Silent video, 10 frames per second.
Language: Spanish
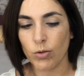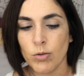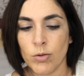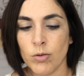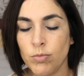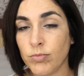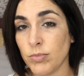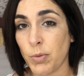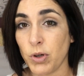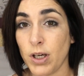no...
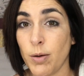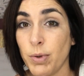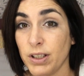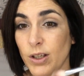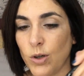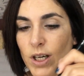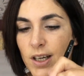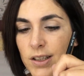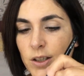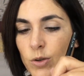Vamos, la he pasado la
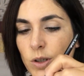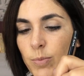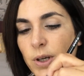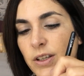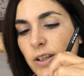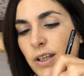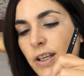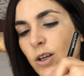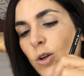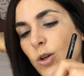lata, no le
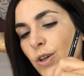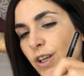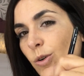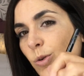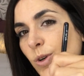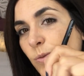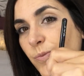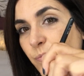prende color ninguno.